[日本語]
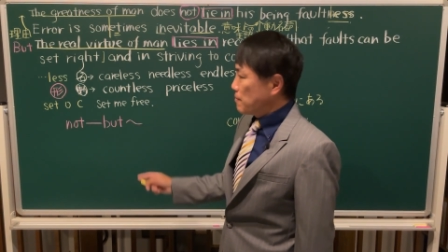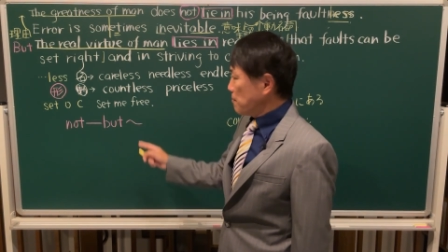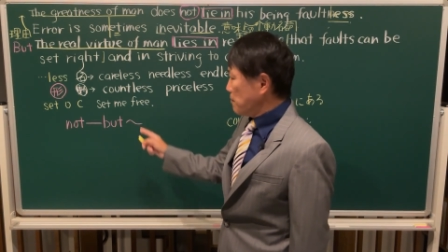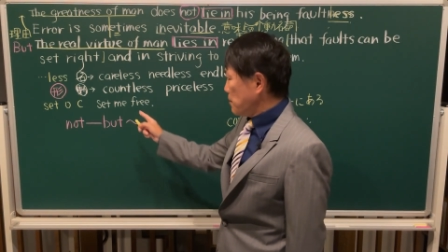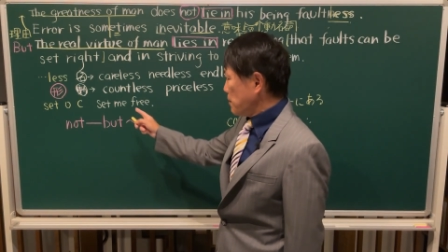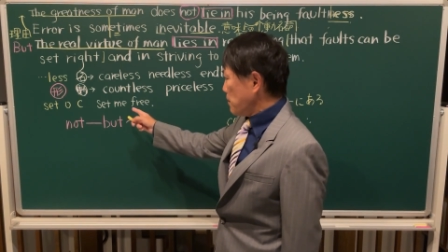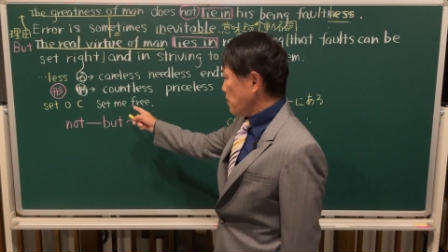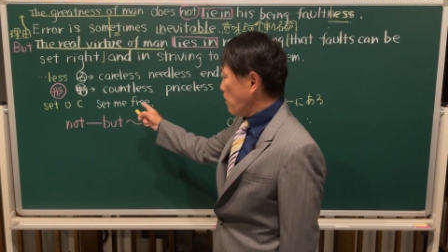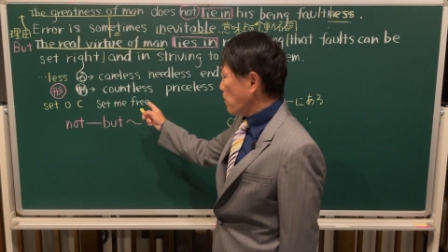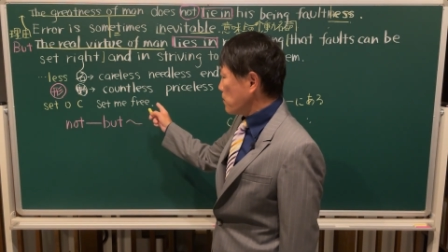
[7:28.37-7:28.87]

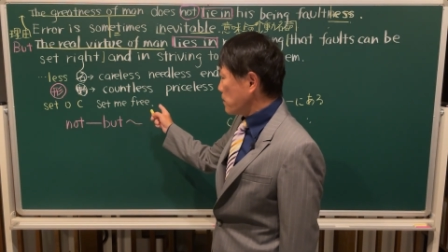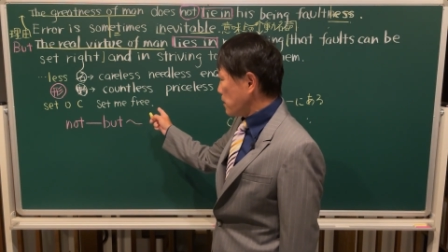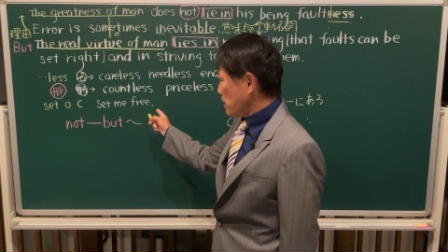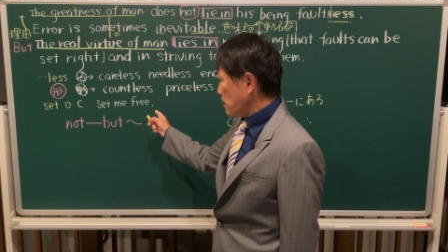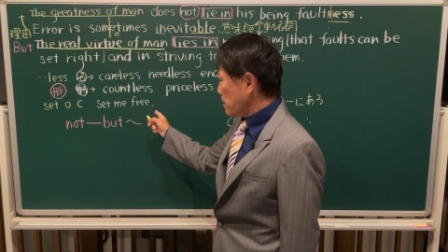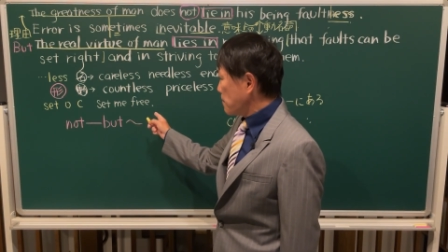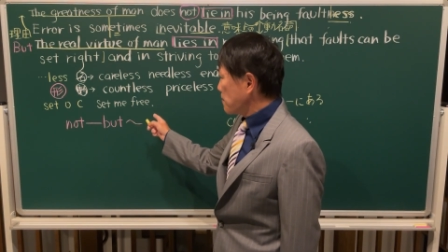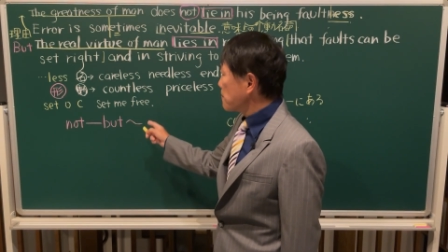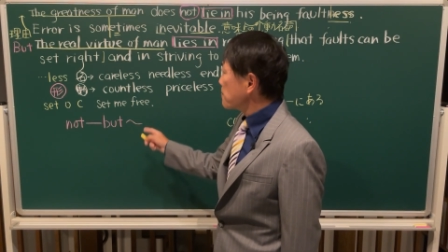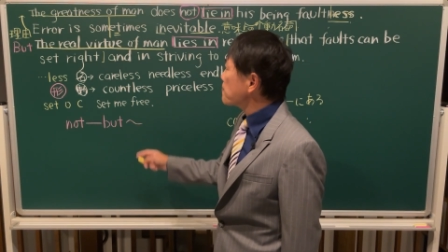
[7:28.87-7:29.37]

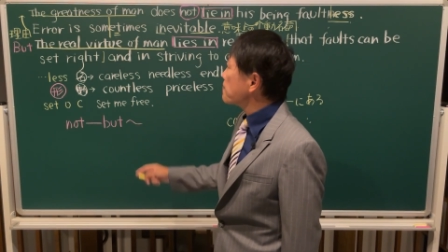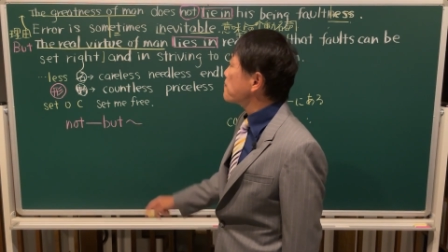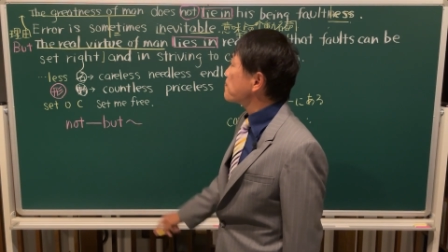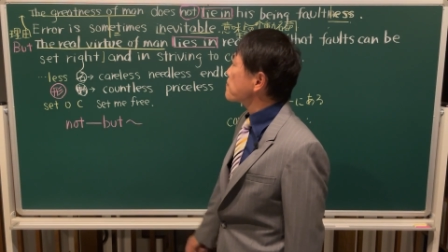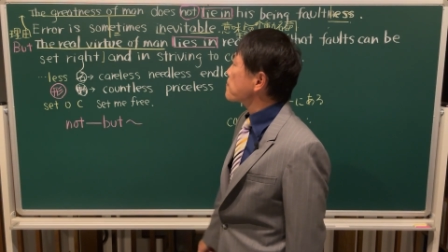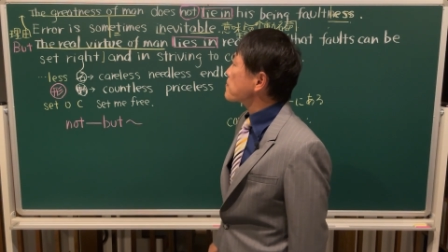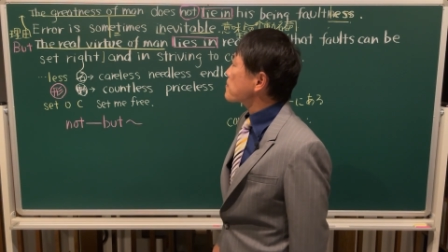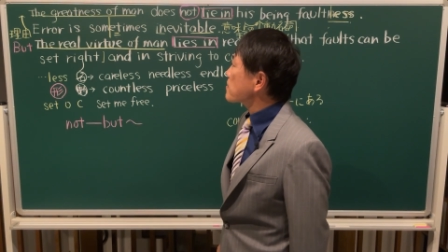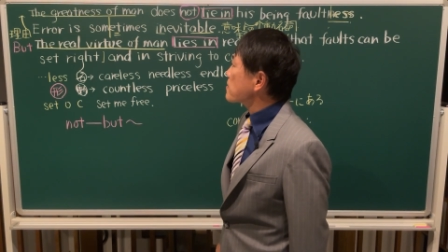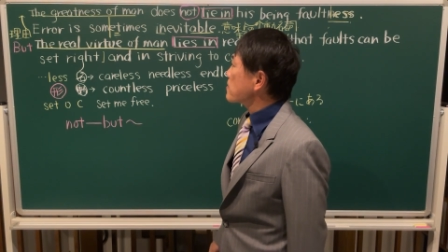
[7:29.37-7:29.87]
VOC。
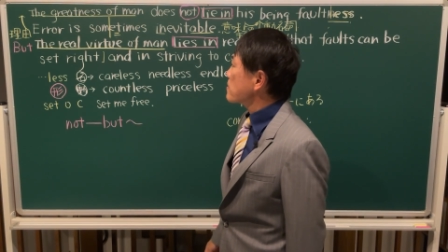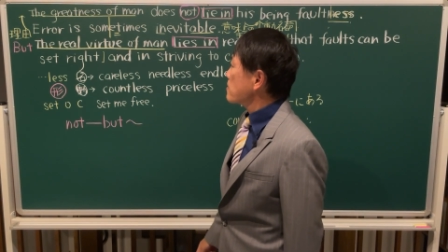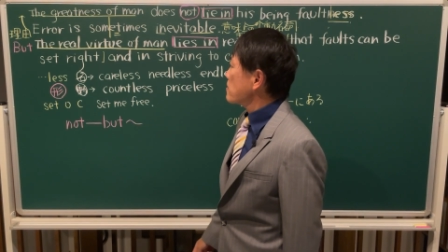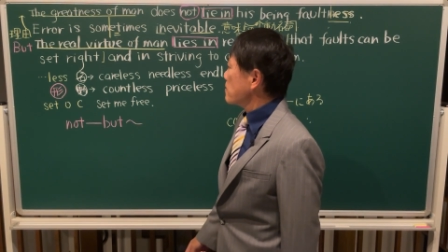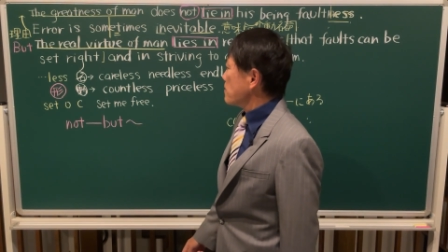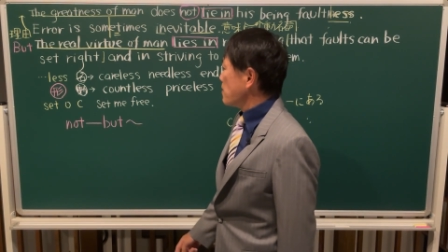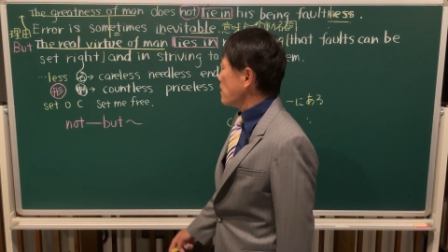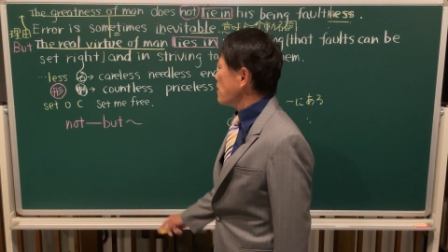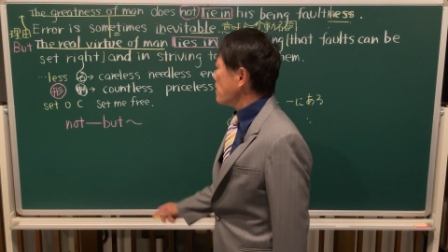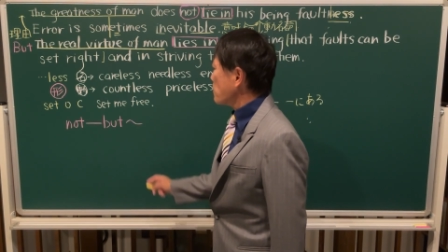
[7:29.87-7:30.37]

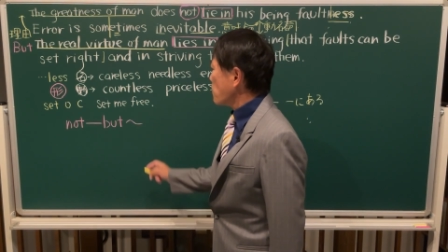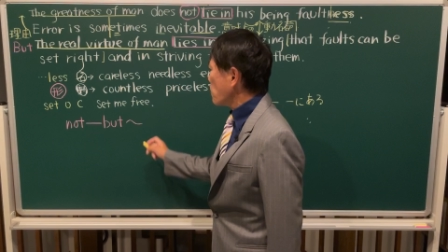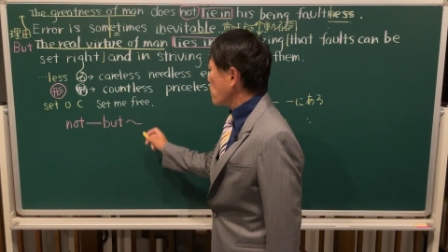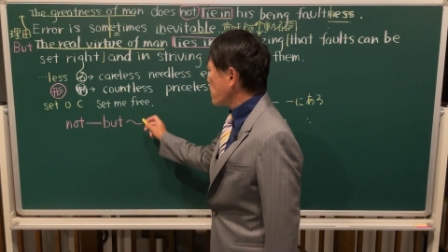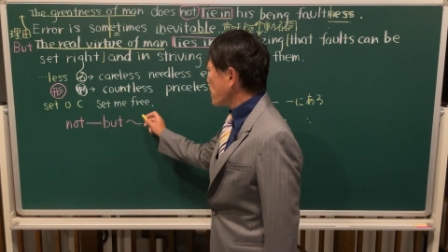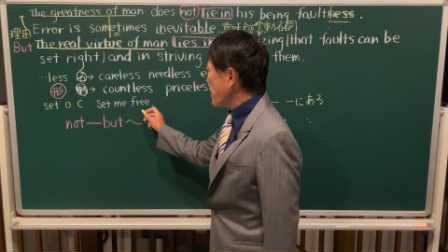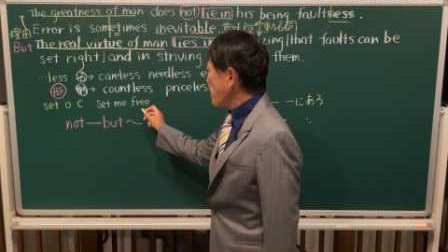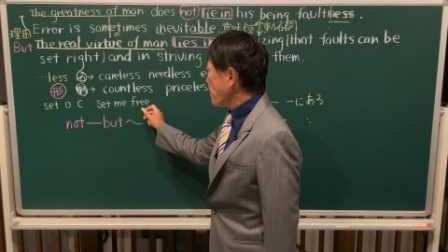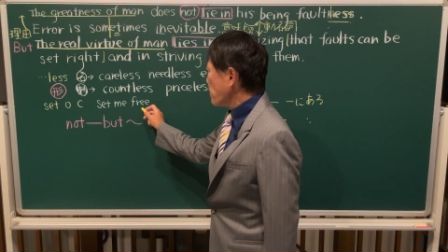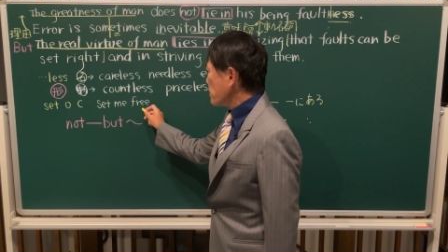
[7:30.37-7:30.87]
こ
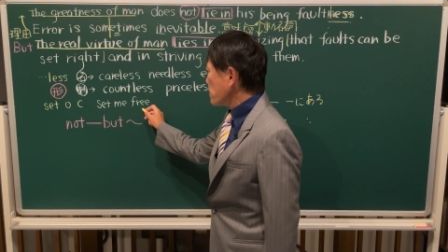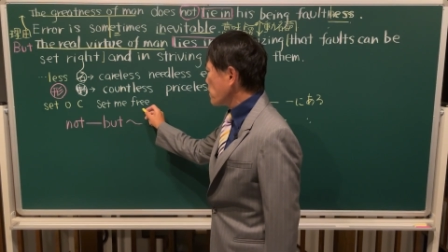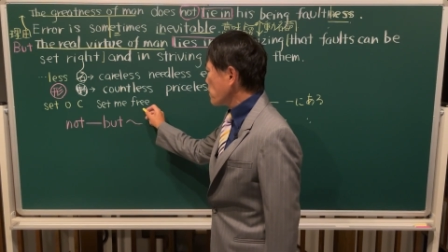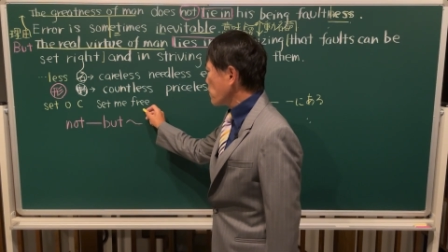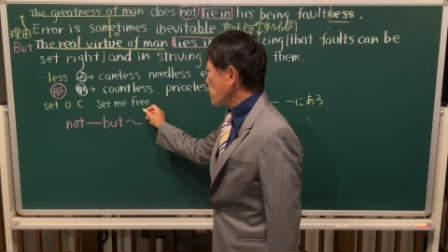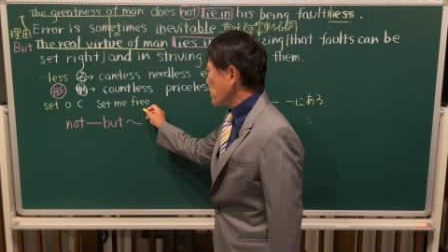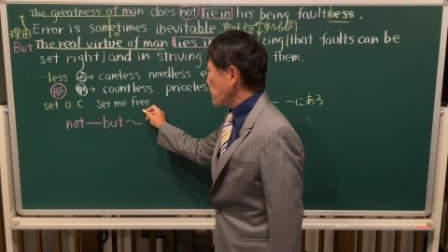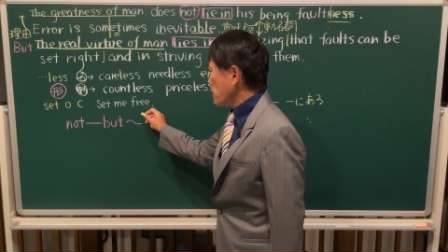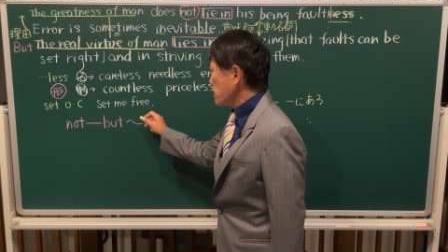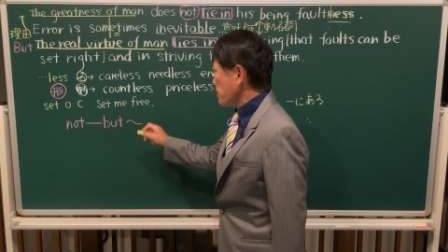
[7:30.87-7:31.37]
う形容詞を
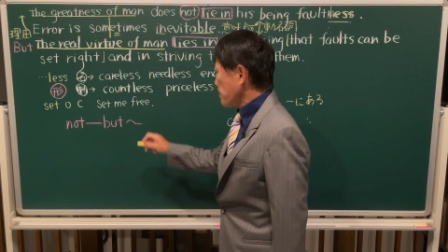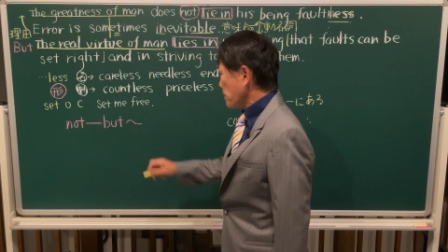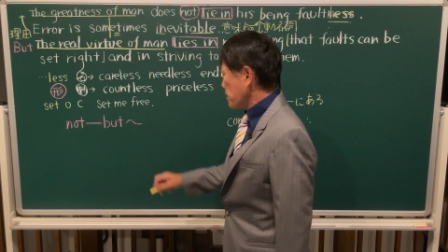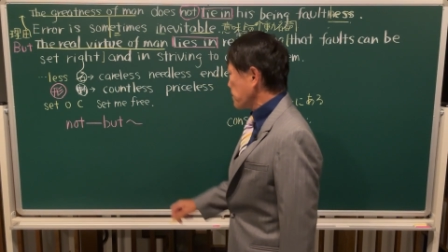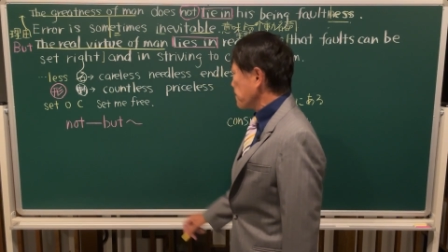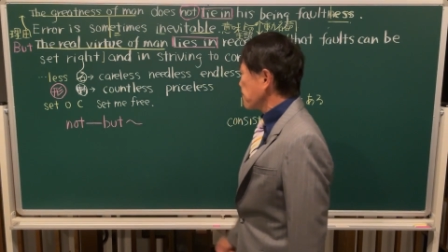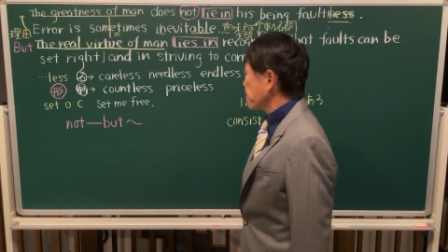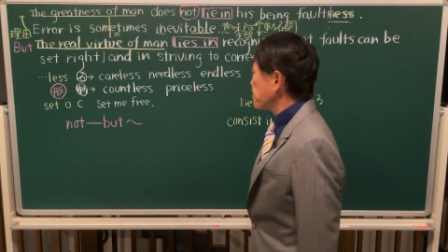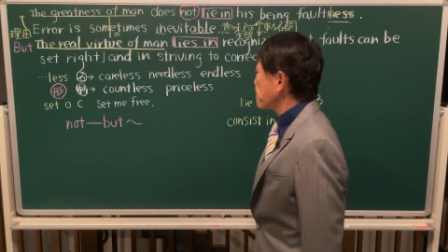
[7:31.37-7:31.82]
取ったりします。